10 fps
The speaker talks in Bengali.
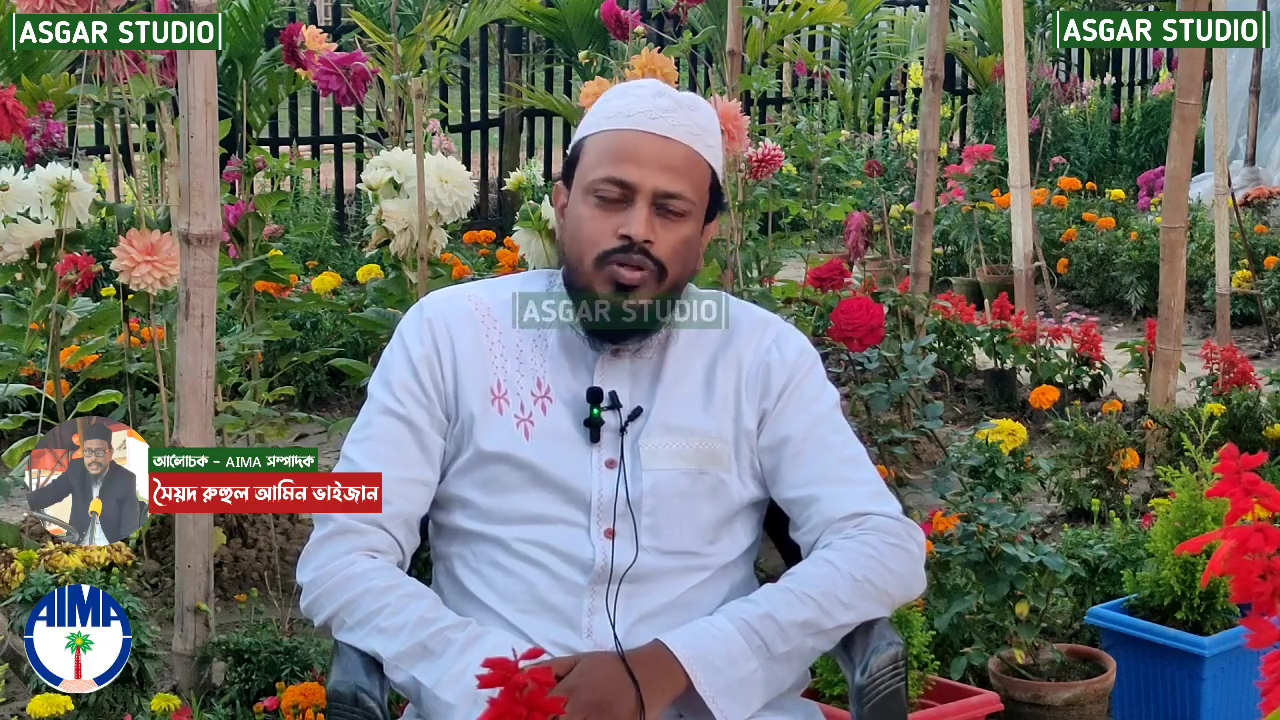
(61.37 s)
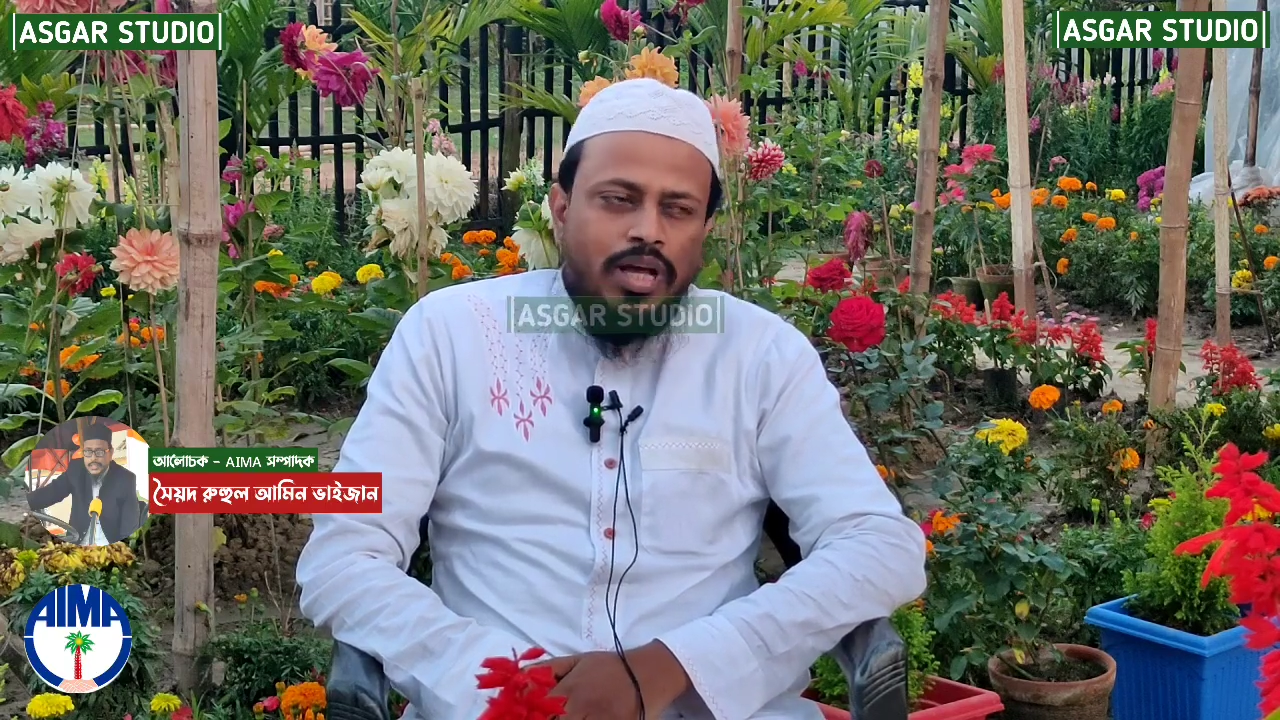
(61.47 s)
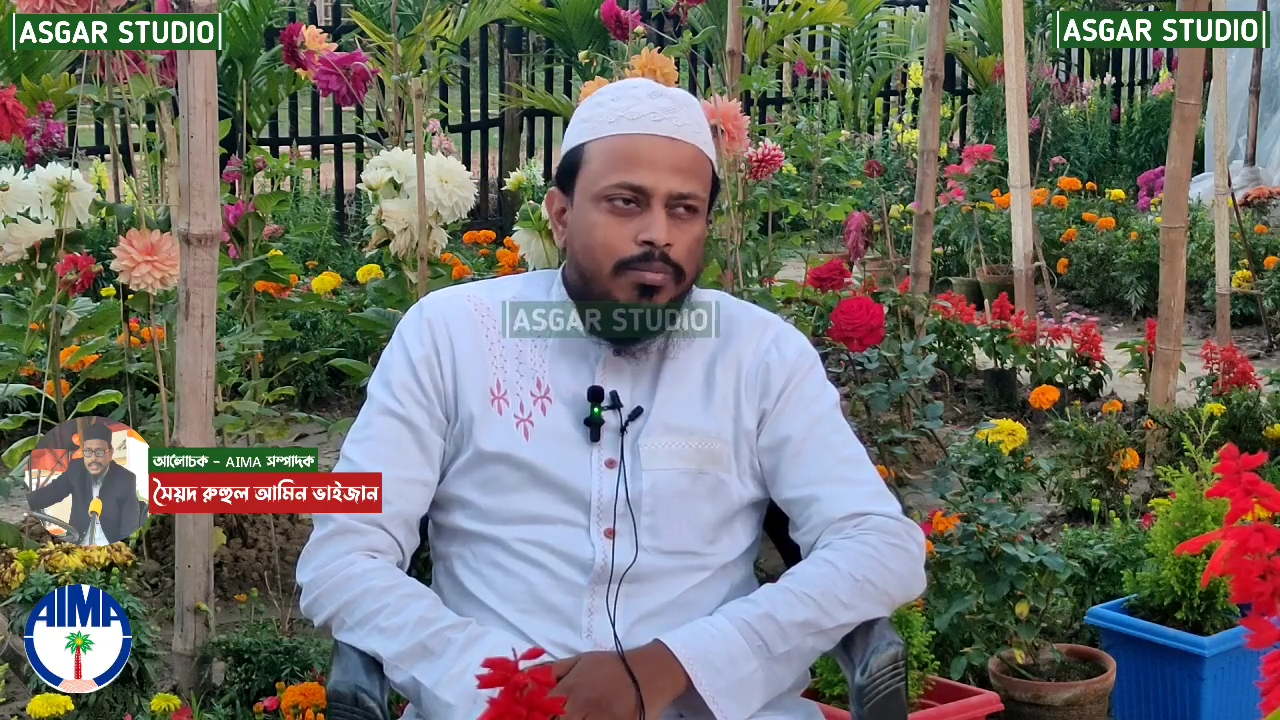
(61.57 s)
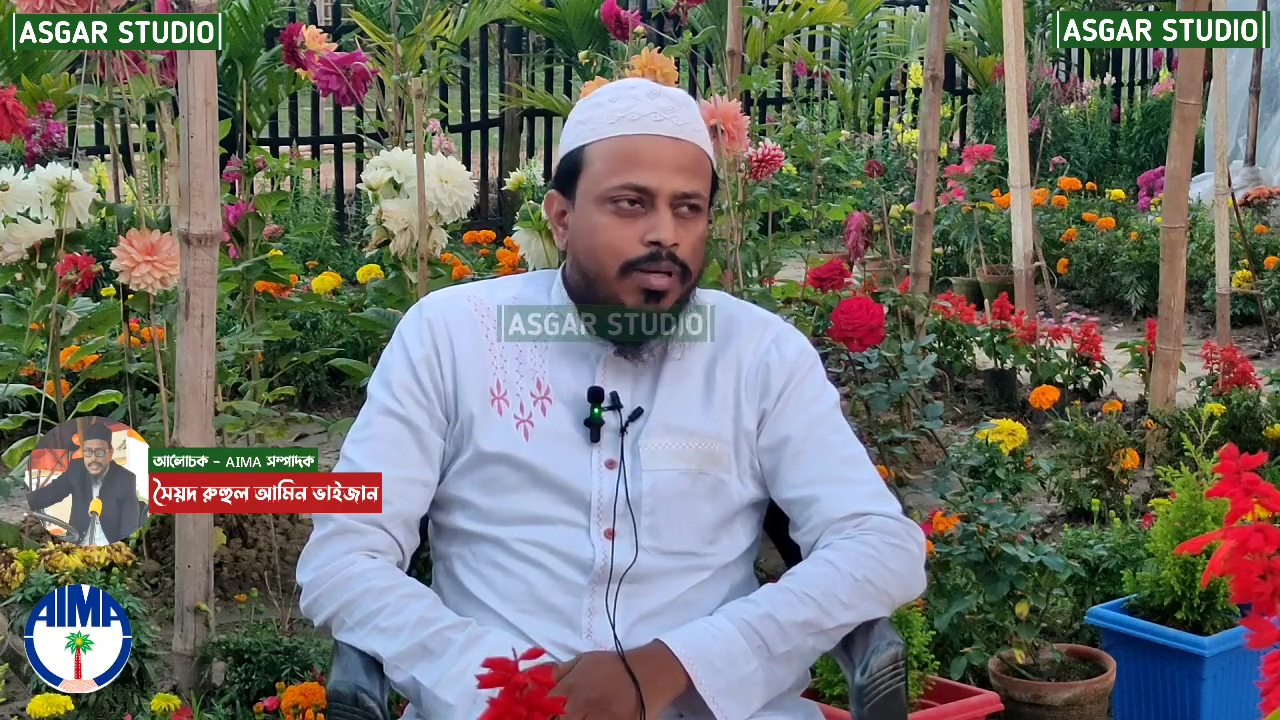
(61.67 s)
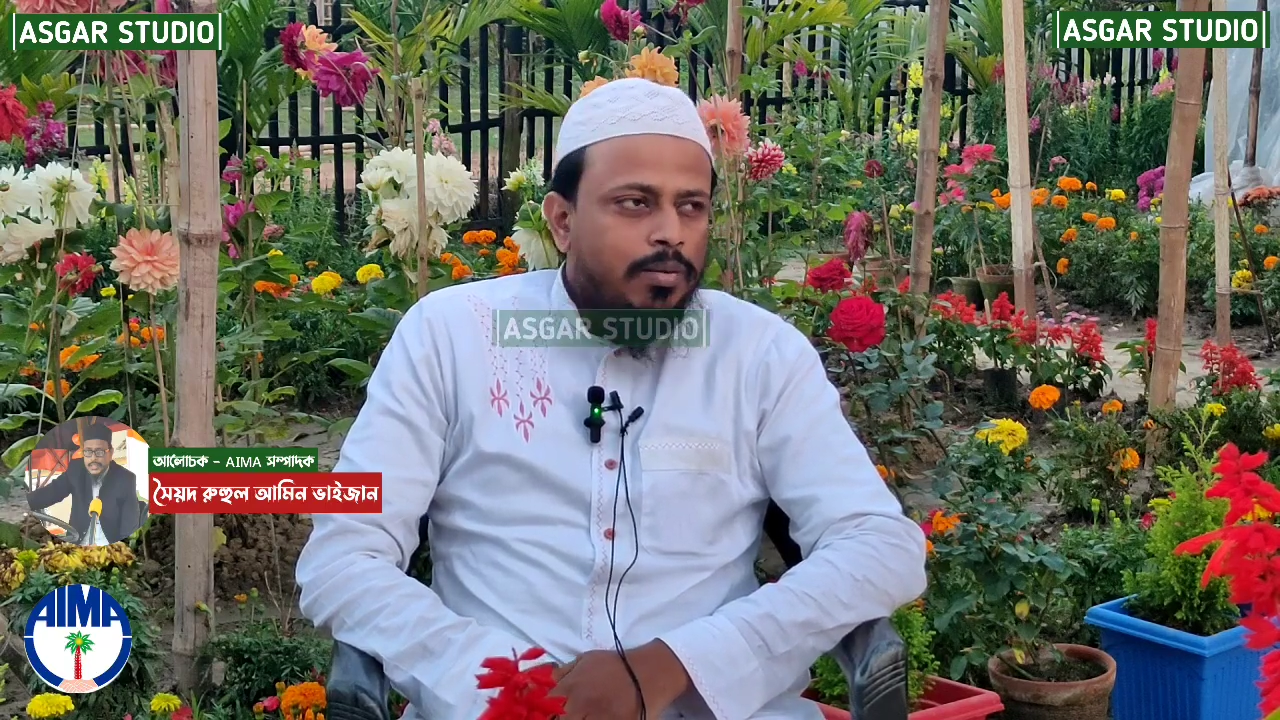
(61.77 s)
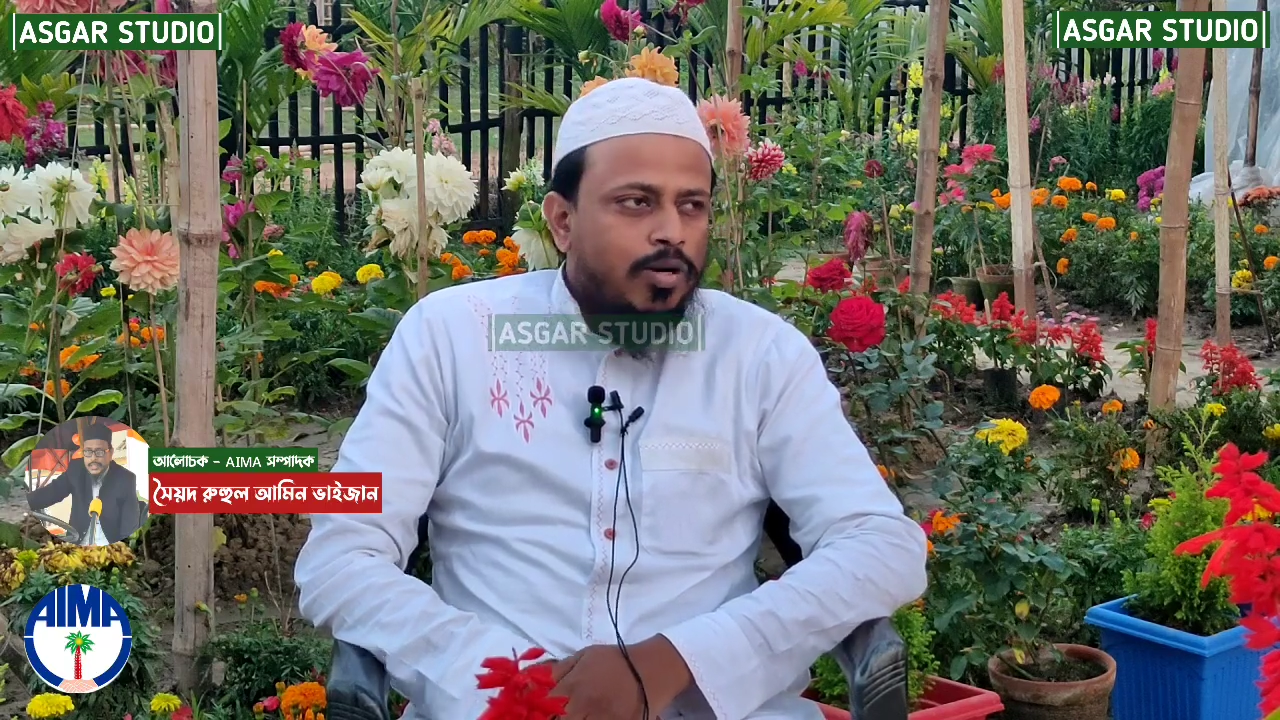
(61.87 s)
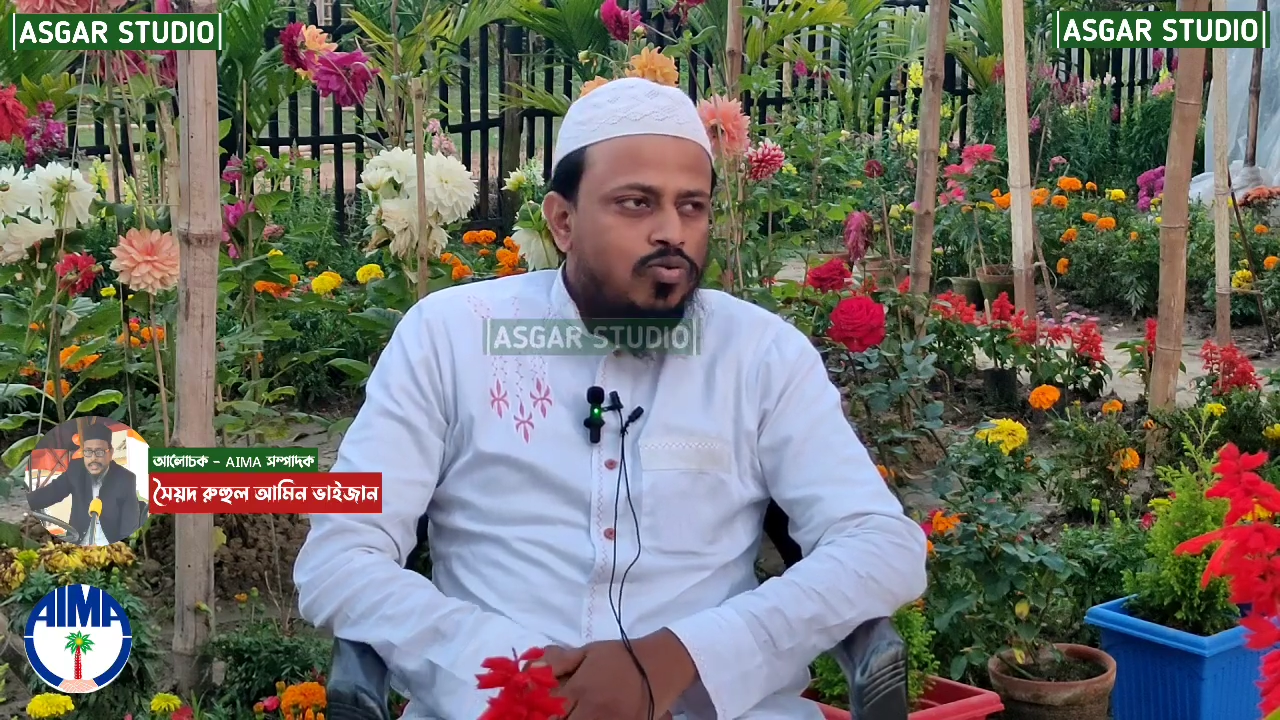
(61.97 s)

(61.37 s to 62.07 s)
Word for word: করে আমরা